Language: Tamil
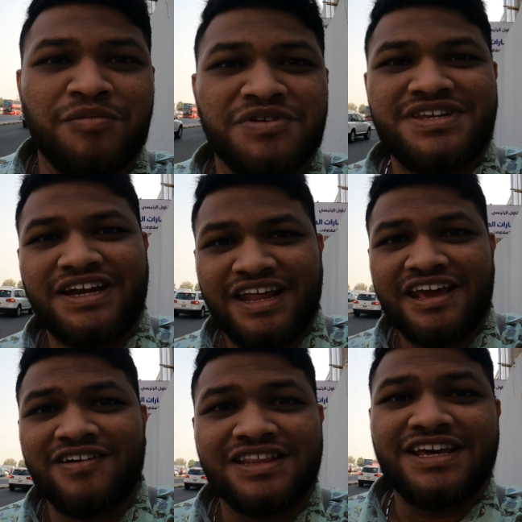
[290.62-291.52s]
இப்போ
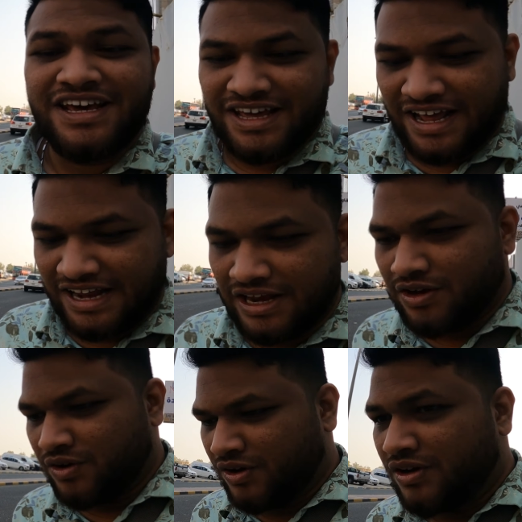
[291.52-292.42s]
சிட்டிக்கு வந்து
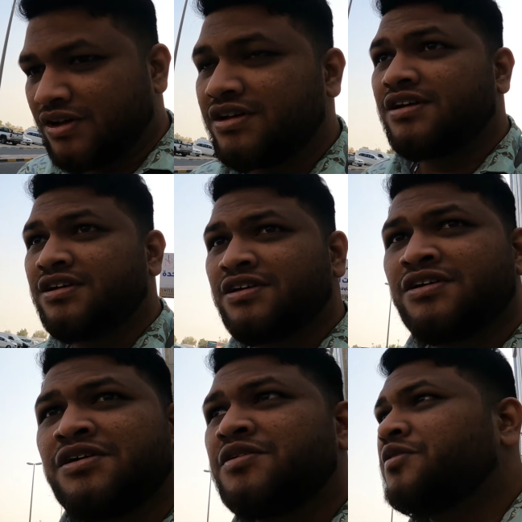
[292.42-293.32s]
இறங்கிட்டோம்
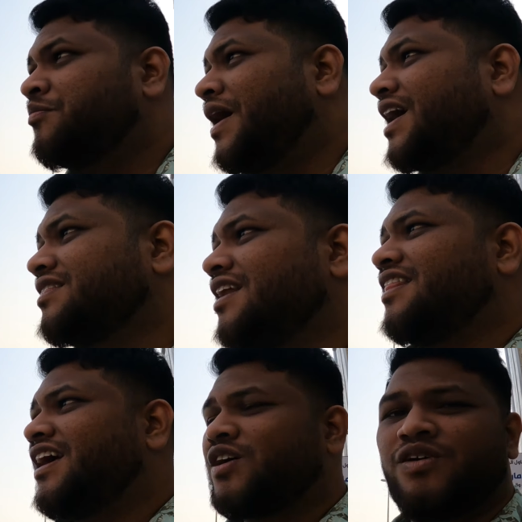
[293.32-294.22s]
பக்கத்தில்
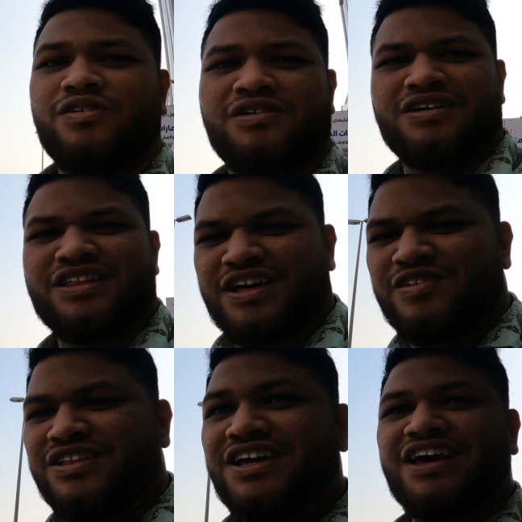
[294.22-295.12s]
தான் இருக்கும்
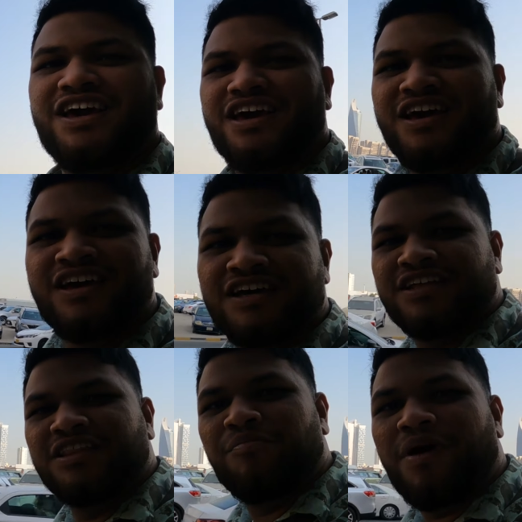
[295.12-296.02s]
அதாவது
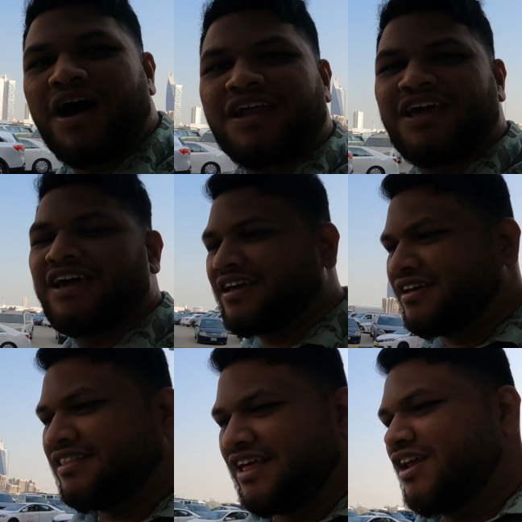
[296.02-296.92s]
இந்த பார்க்கிங்
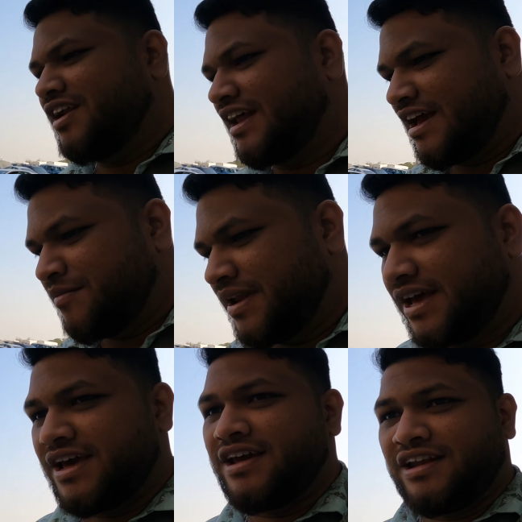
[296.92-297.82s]
பெரிய நிறைய
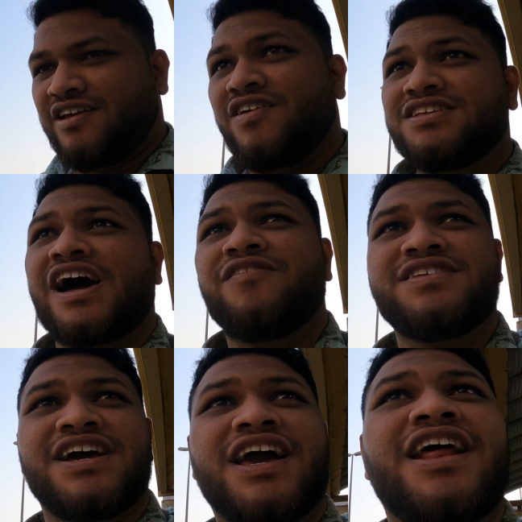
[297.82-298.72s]
பேருக்கு டிவிஎஸ்
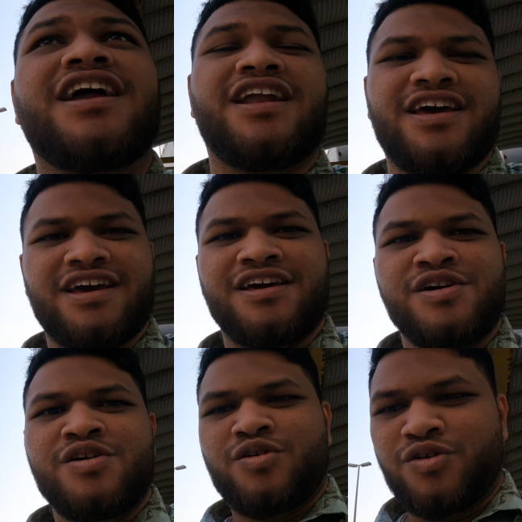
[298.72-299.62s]
ஆஃபீஸ் எங்கே இருக்குன்ட்டு
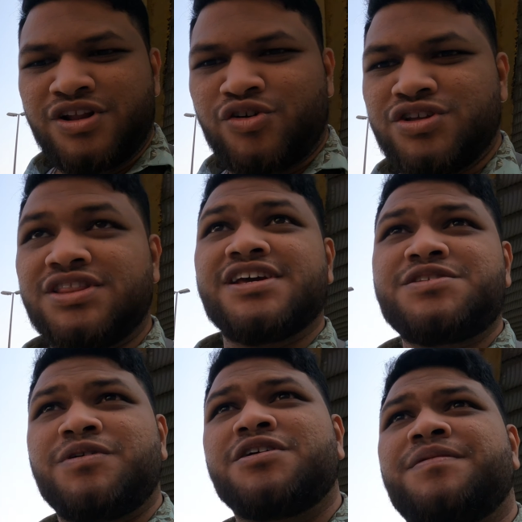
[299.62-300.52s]
ஒரு கொஞ்சம்
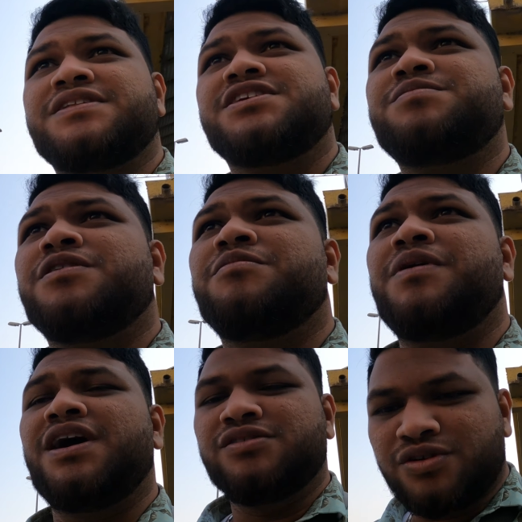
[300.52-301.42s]
திங்ஸ் மட்டும் பர்ச்சேஸ்
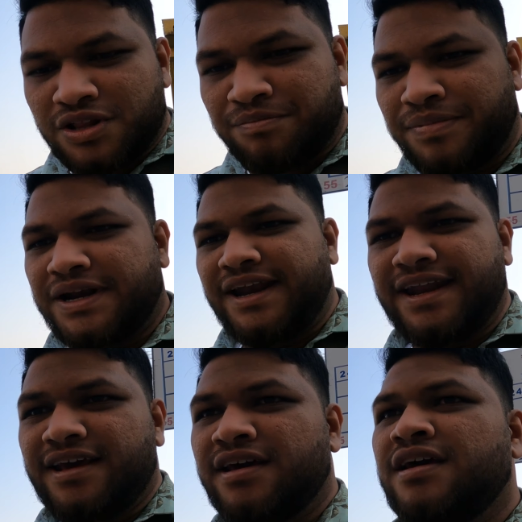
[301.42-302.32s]
பண்ணுமா ஸோ அதை
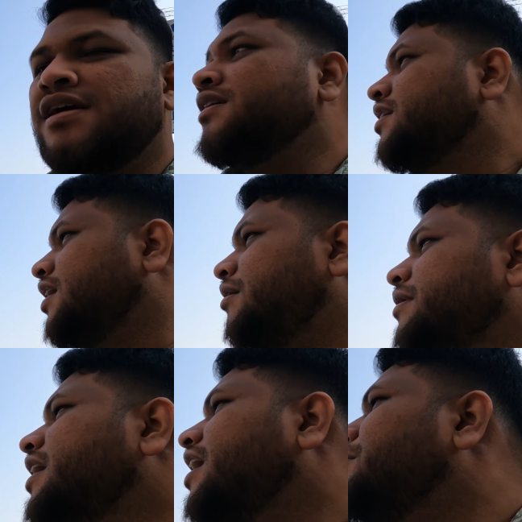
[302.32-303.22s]
பண்ணிவிட்டு
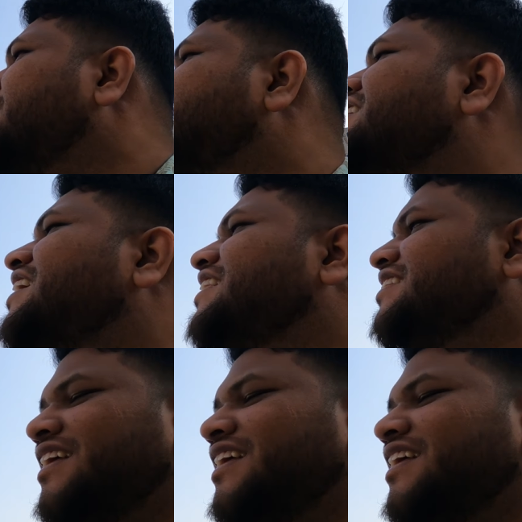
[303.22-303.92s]
அப்படியே அந்த பஸ் நிற்கிது